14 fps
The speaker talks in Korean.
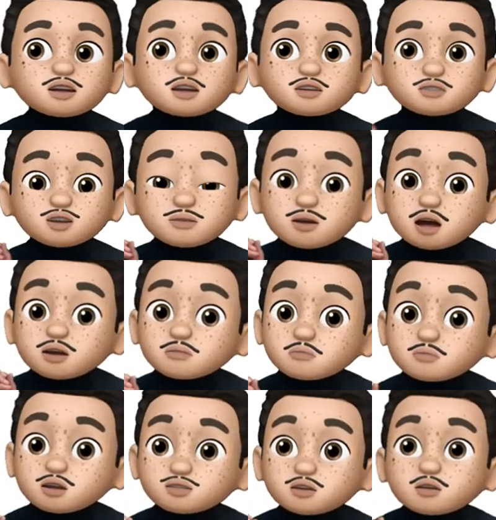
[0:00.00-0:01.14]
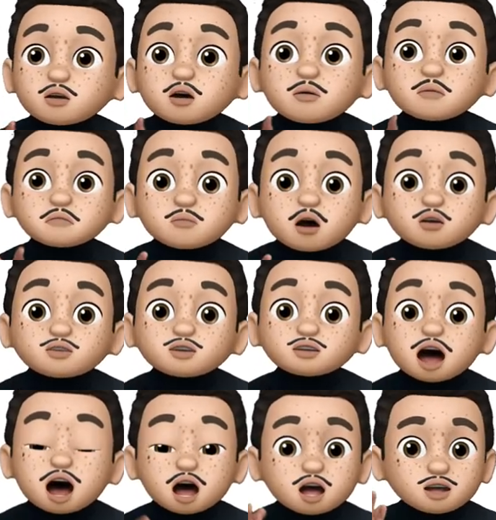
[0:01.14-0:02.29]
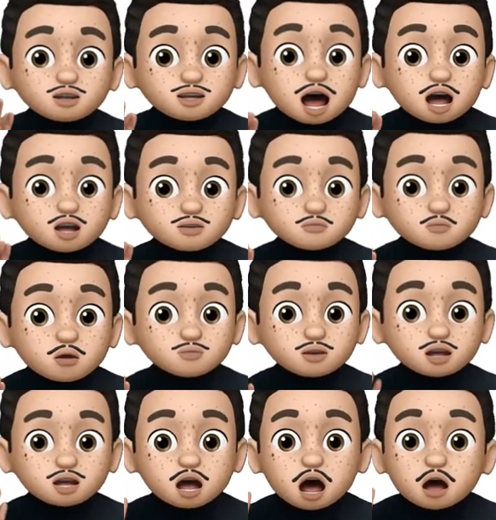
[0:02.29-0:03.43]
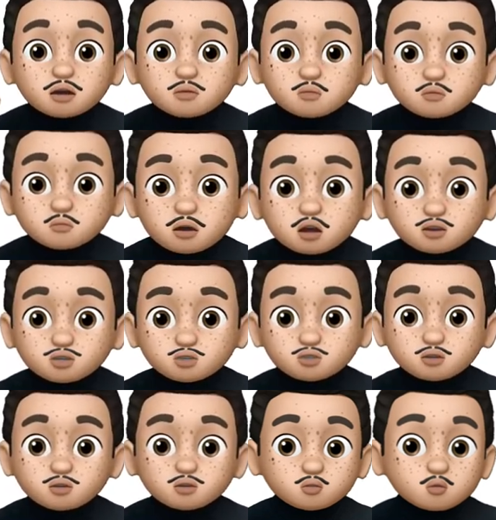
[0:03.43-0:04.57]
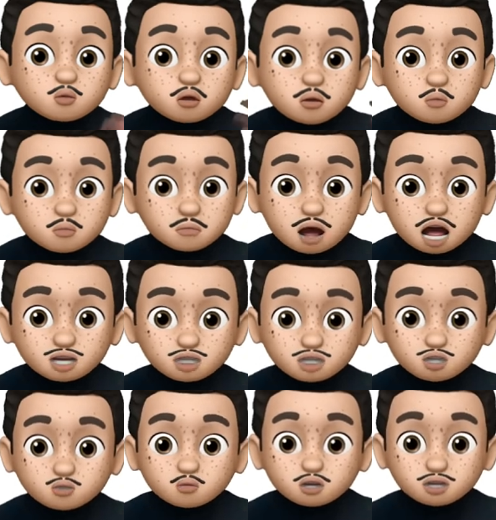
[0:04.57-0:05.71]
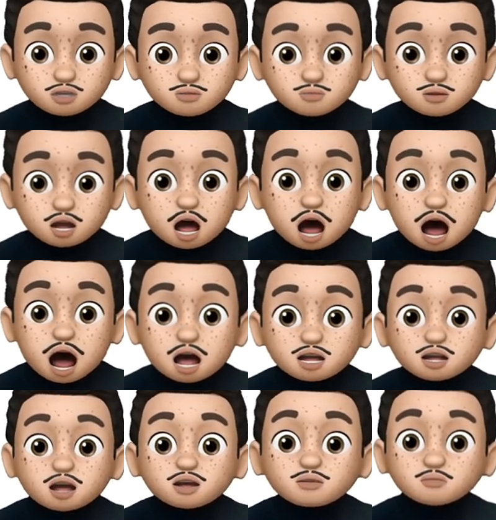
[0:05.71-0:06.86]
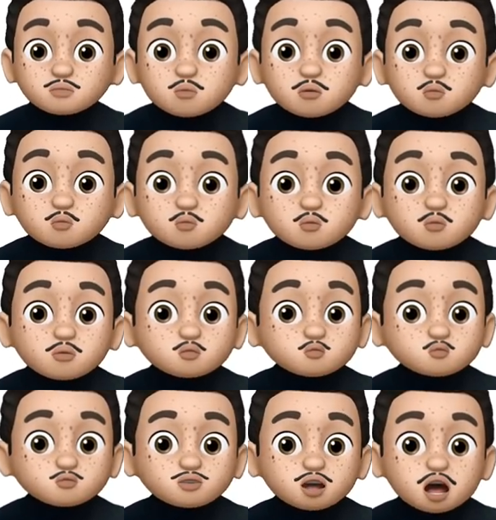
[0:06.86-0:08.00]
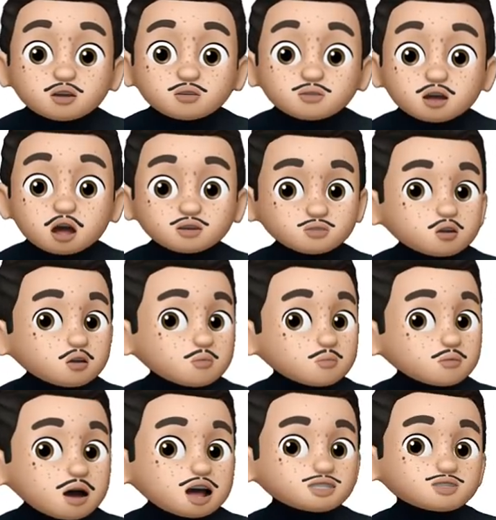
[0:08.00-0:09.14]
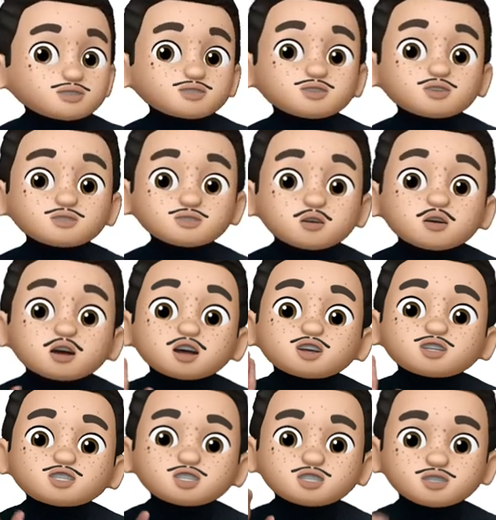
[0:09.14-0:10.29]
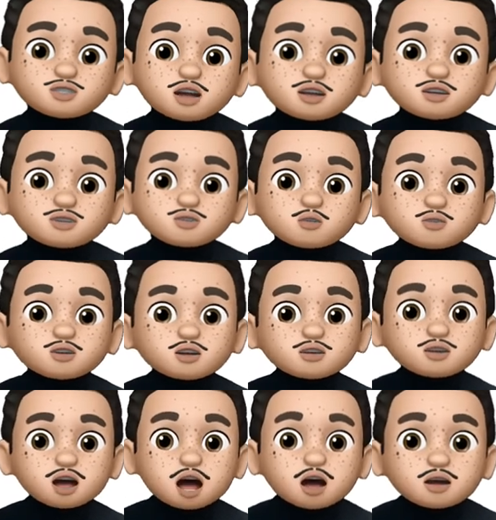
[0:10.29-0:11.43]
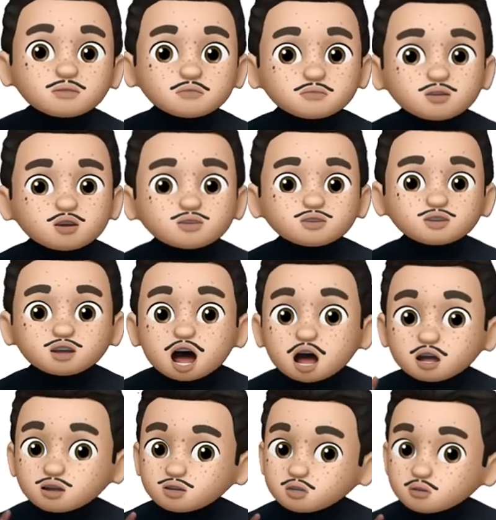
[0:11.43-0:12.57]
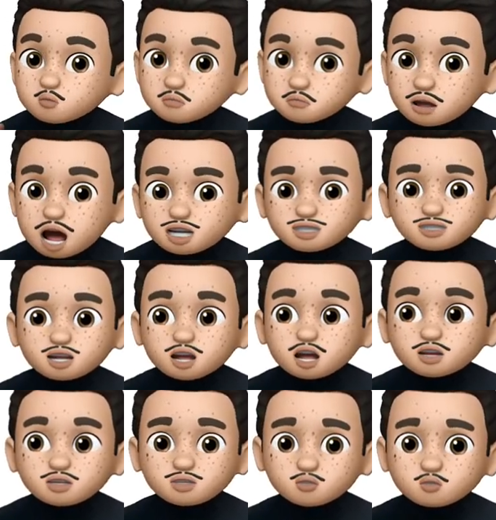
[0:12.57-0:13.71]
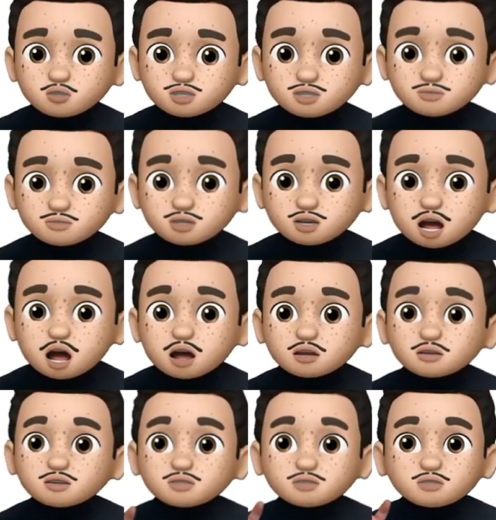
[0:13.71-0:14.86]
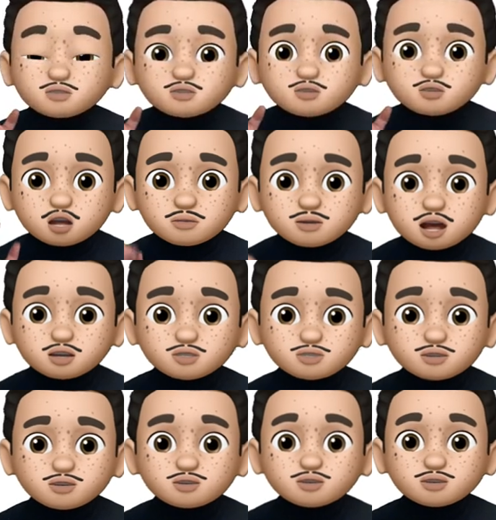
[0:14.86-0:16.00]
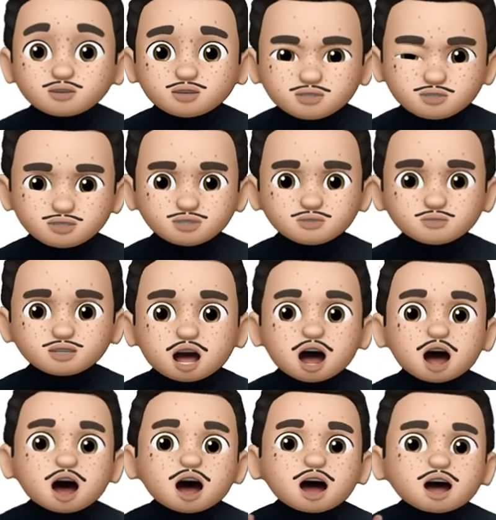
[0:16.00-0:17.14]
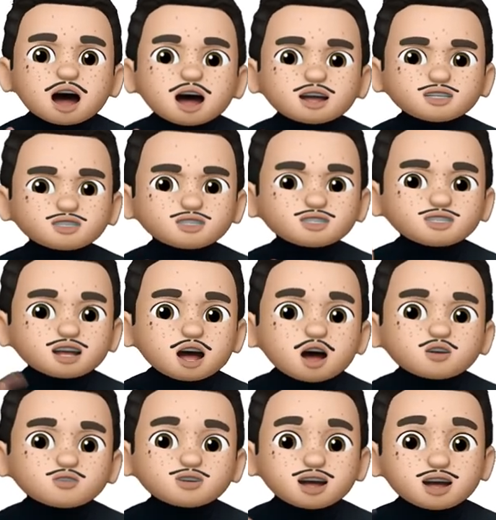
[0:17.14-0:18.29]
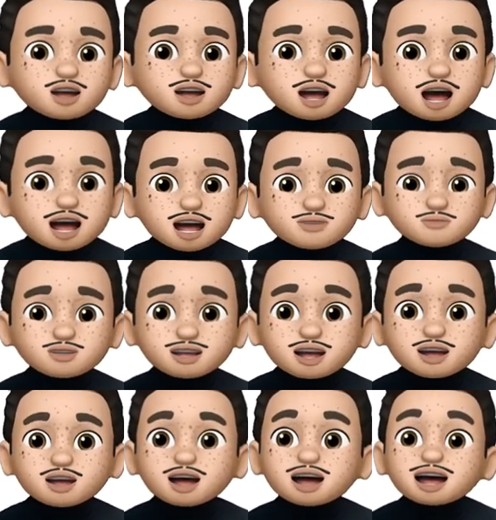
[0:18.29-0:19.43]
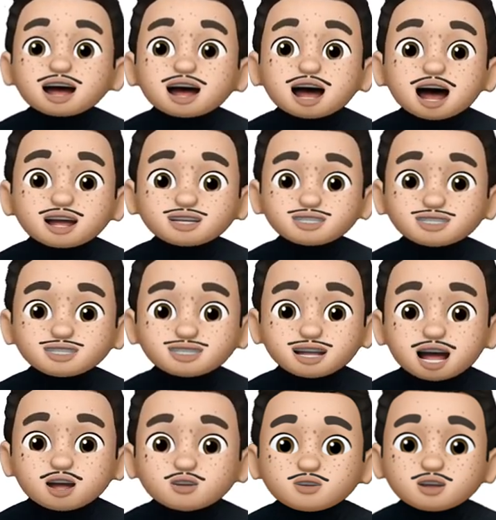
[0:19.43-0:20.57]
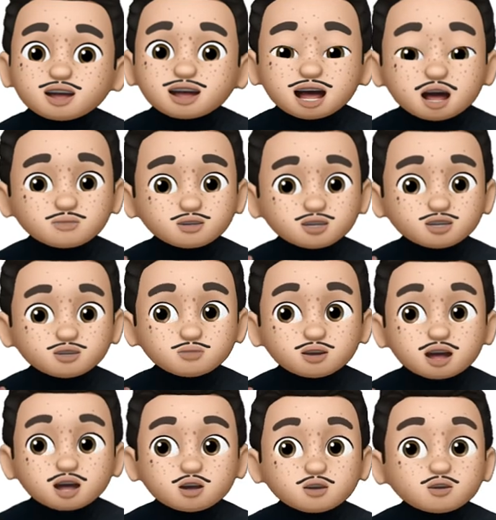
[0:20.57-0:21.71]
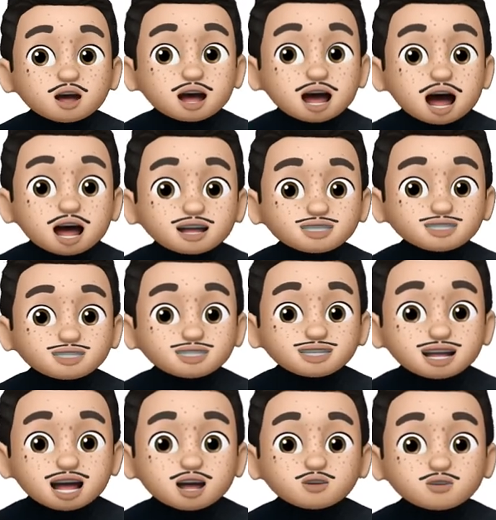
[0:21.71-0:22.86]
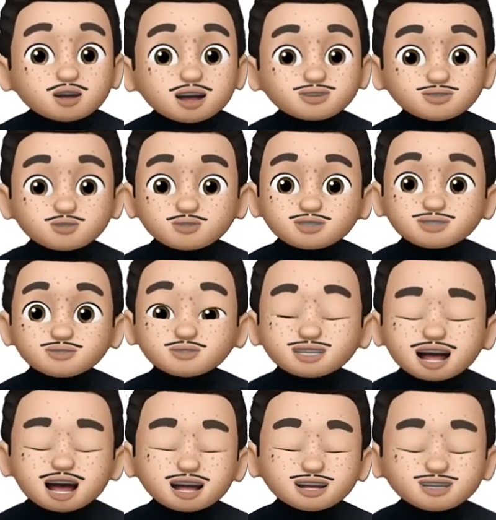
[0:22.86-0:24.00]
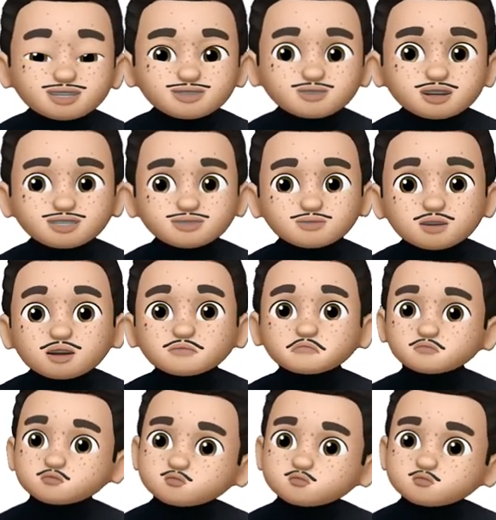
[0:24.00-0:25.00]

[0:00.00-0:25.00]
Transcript: 그렇다면 뭐죠? 먹다. 약은 뭡니까? 먹을 수도 있고 마실 수도 있습니다. 알약은 먹고 물약은 어떻게 하죠? 마시는 거죠. 추 같은 경우는 이렇게 먹다 그리고 마시다라는 뜻도 있습니다. 그래서 어떻게 말하죠? 그렇습니다. 까이 치야올라. 갑니다. 까이치야올라. 한번 읽어볼까요? 까이치야올라. 좋습니다. 계속 가겠습니다.